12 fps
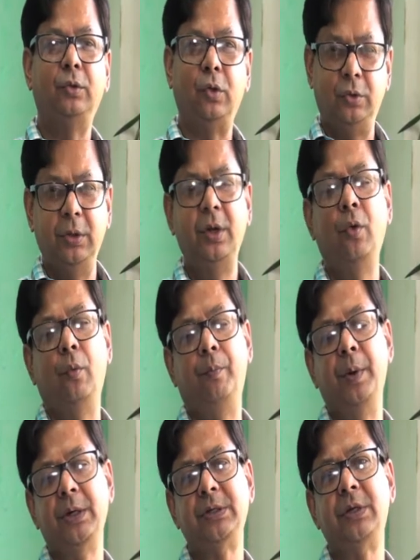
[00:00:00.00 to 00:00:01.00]
তদ্দিনে
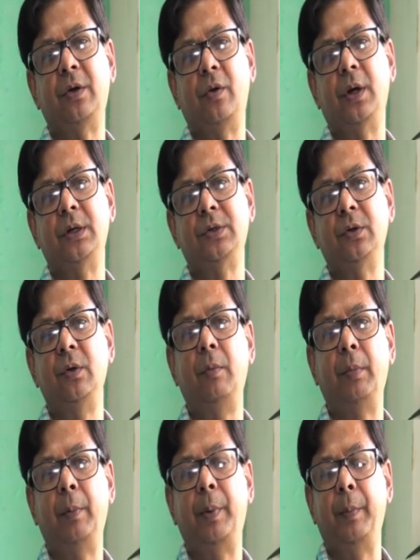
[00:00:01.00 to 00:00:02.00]
অভ্যেসটা করার জন্য
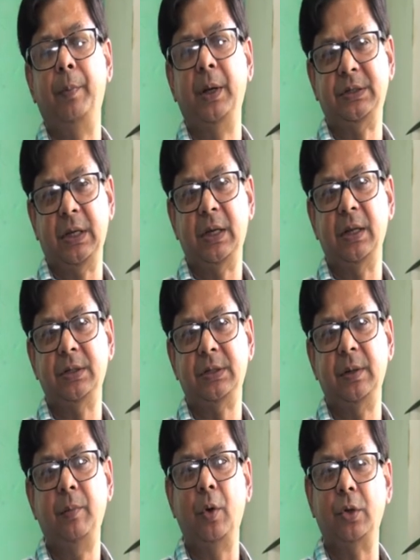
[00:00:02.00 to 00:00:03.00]
আমরা পাবলিক সাইকেল
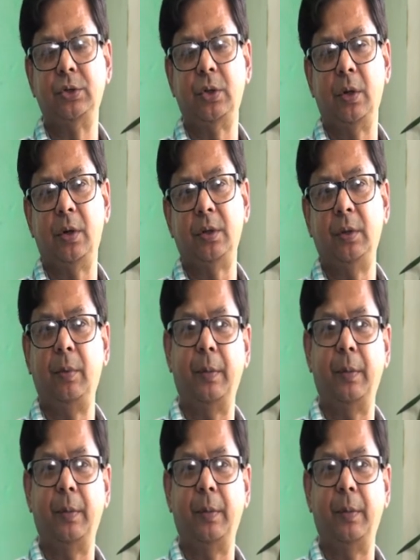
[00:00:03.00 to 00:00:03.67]
স্কিম লঞ্চ করার কথা